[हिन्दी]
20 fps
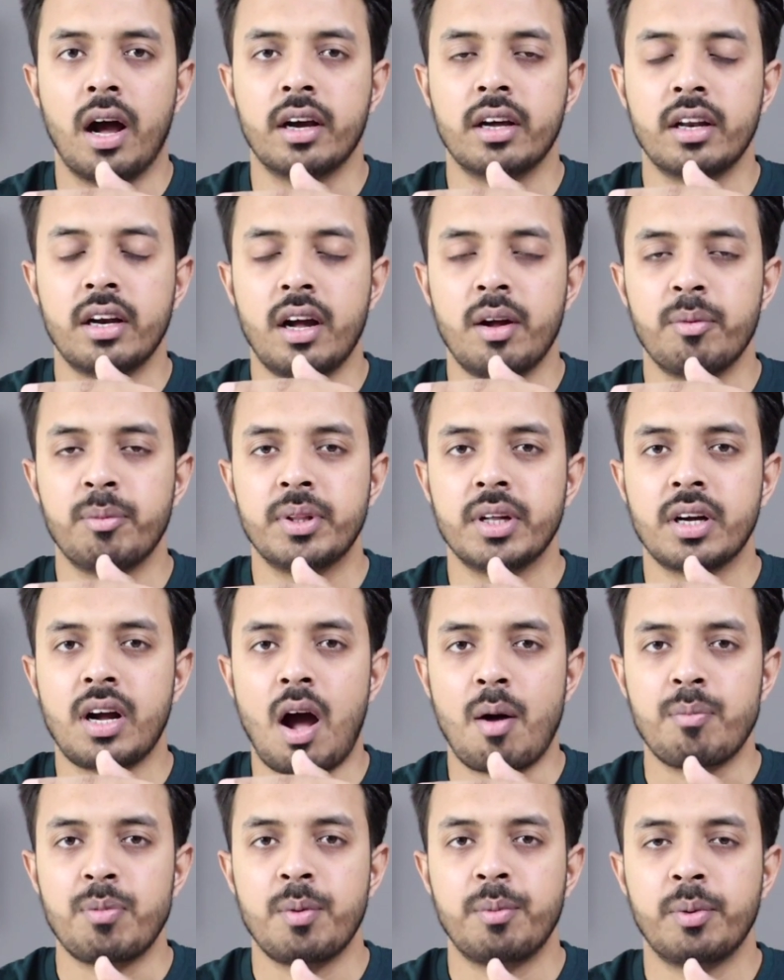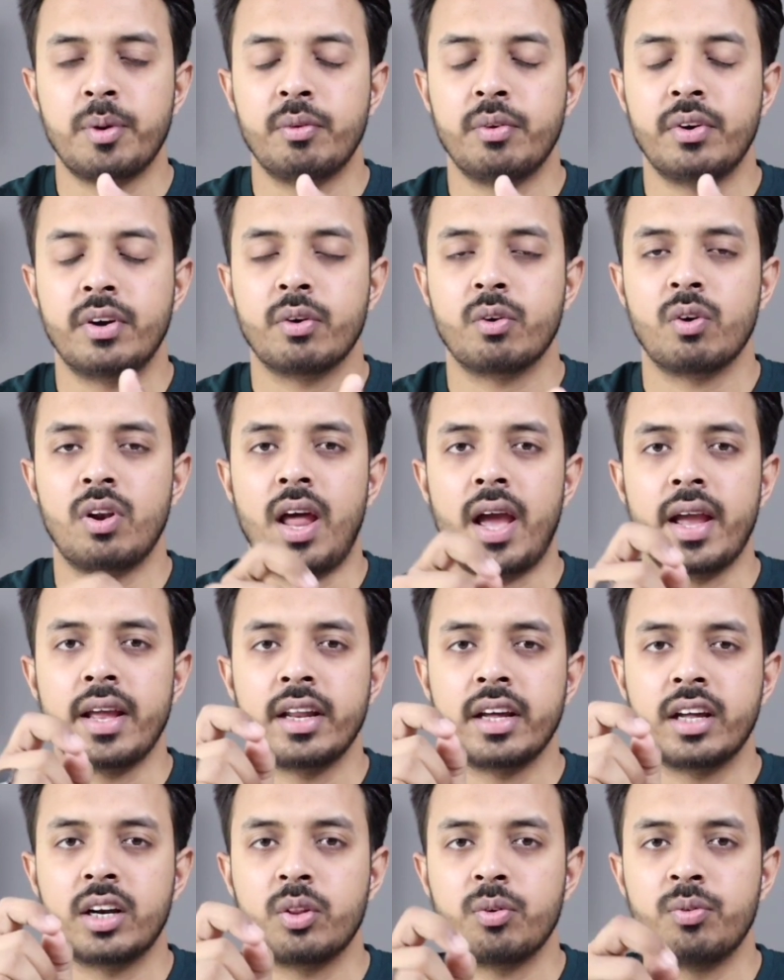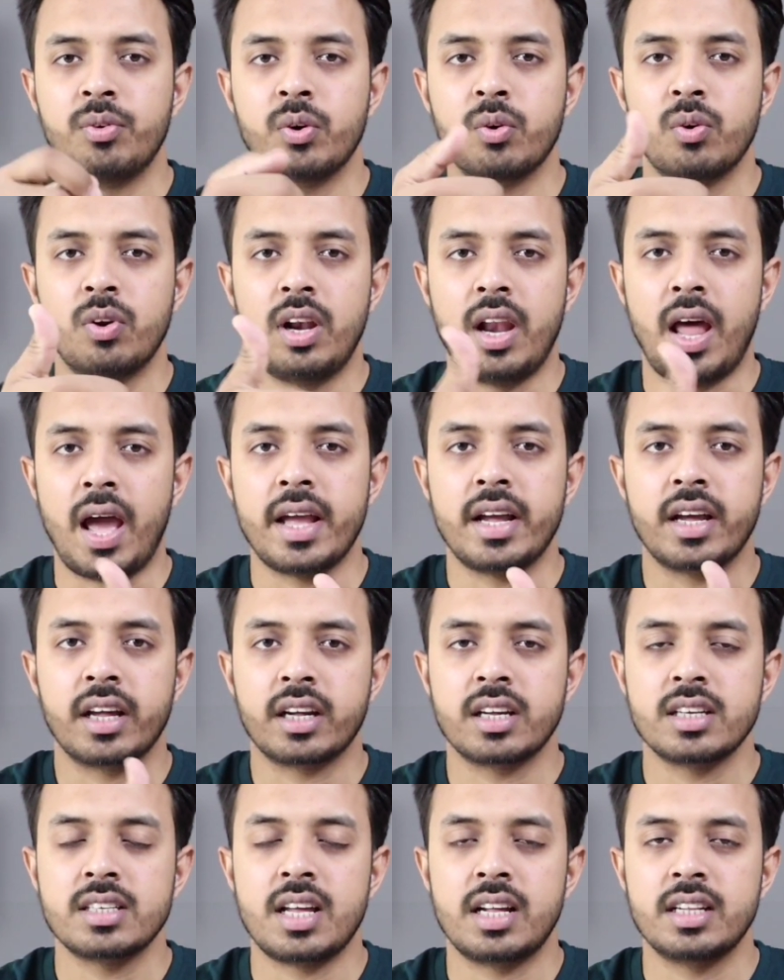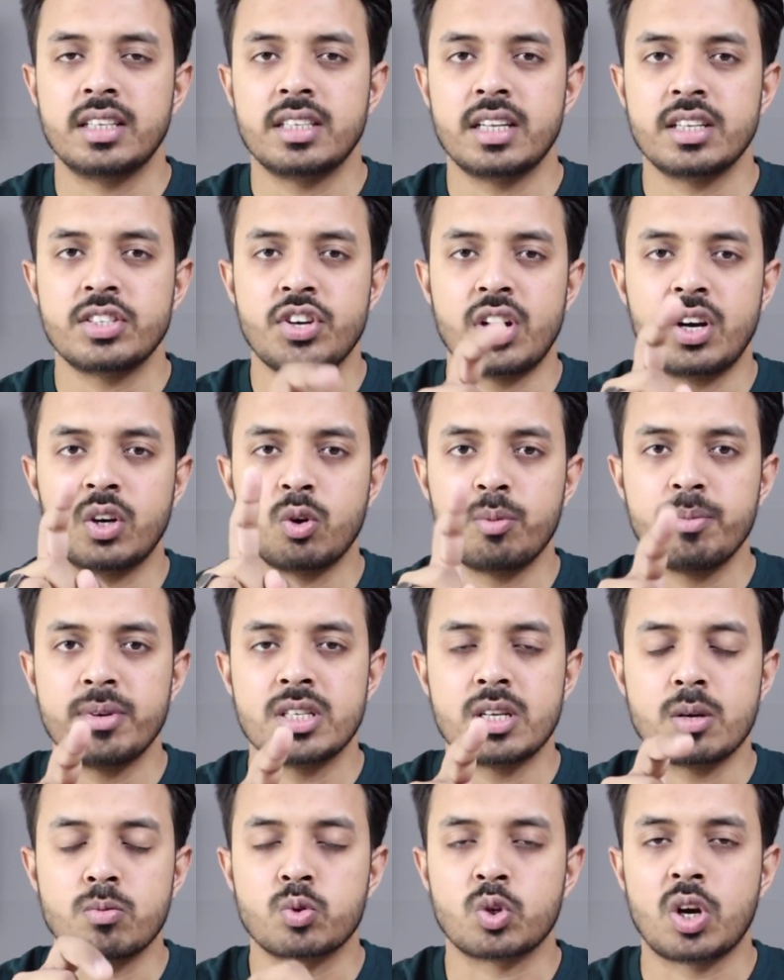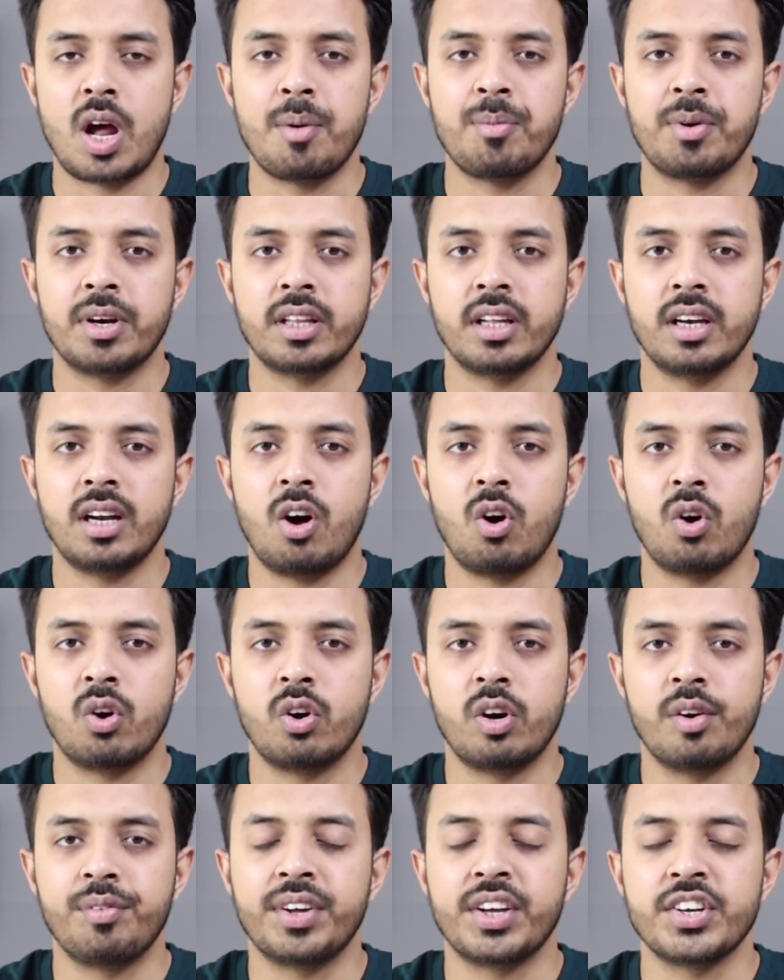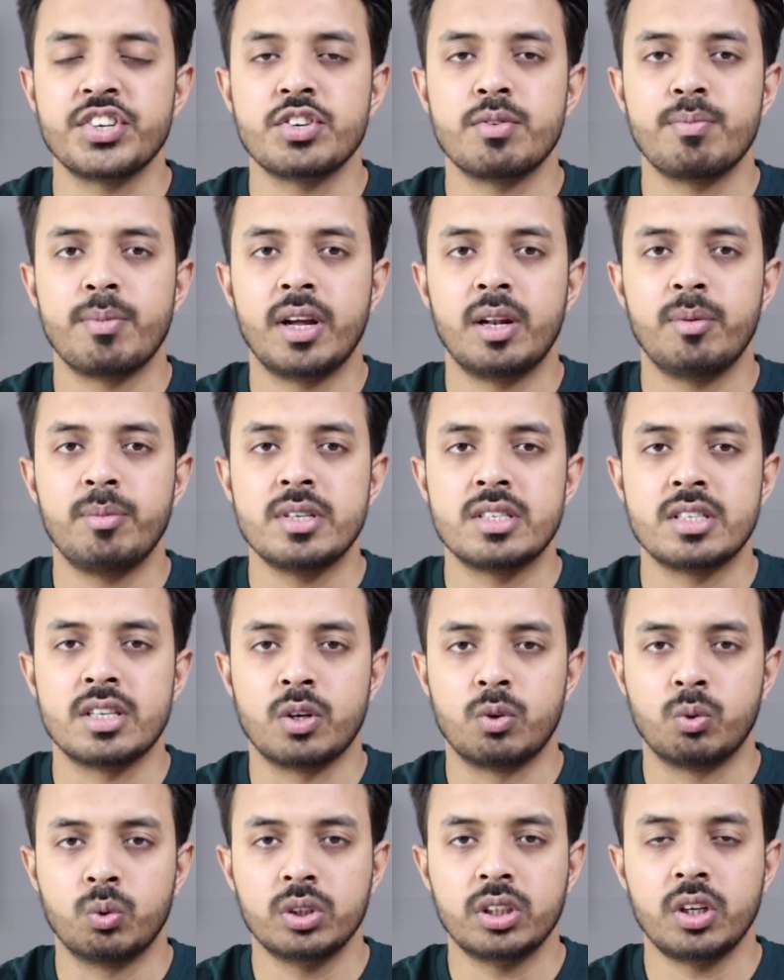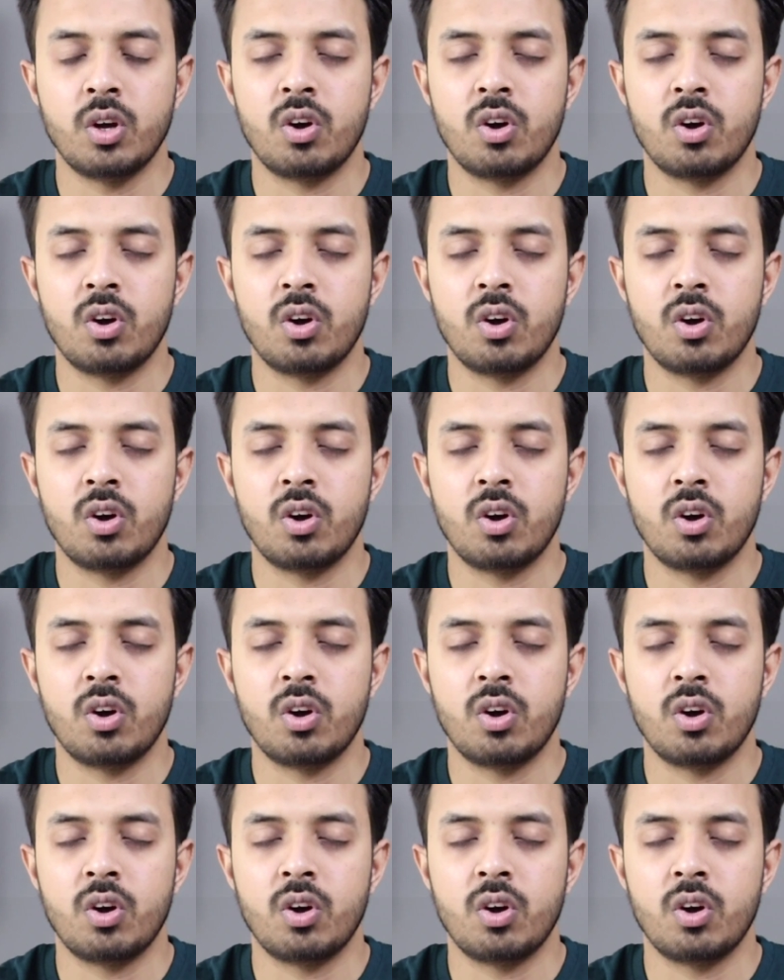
अगर अभी तक आपने मेरी वीडियो को लाइक नहीं करा तो वीडियो को लाइक करके साथ ही साथ चैनल को भी सब्सक्राइब कर देना और नोटिफिकेशन बेल भी ज़रूर